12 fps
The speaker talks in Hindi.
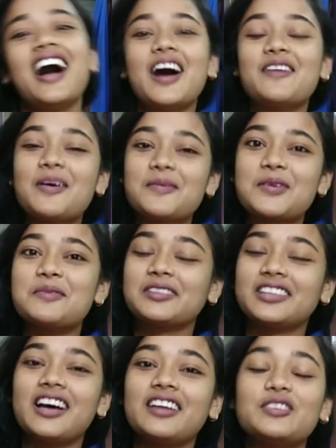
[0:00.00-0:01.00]
अब आपको मैं
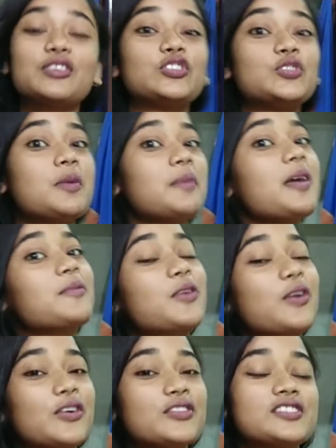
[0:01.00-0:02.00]
बता रही हूँ कि सुबह में आपको
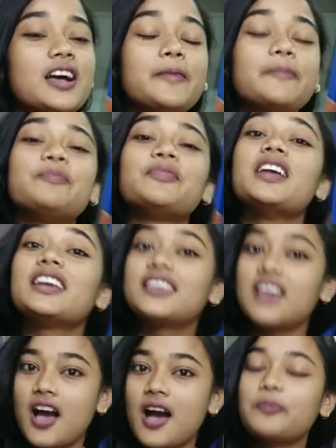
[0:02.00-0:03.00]
कौन सा
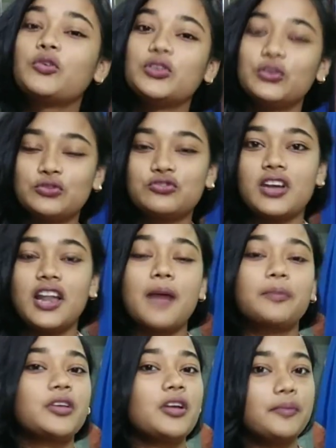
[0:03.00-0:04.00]
क्या आपको यूज करना
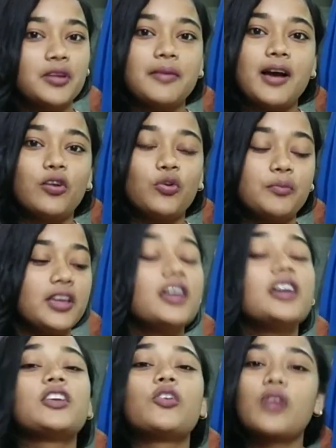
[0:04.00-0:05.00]
है आपके अपने बालों में
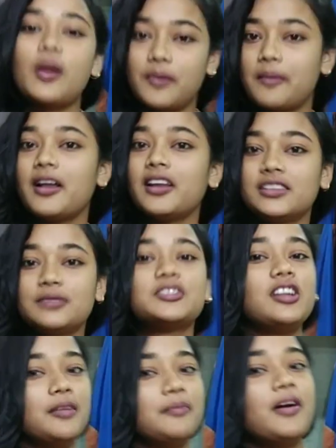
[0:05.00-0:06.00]
क्योंकि आपका बाल एकदम
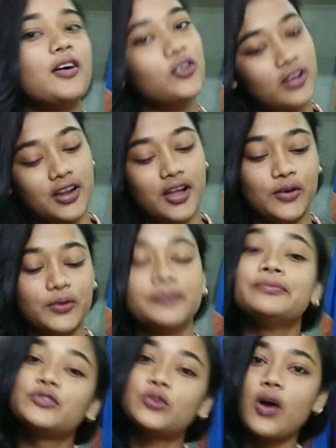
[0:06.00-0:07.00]
से लंबा हो घना हो
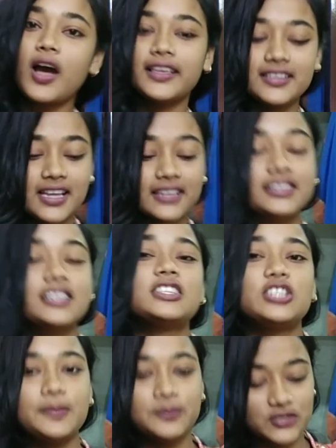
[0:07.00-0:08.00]
तो आइए जानते हैं
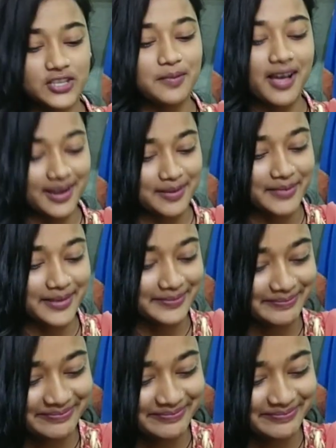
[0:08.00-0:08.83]
इस टिप्स के बारे में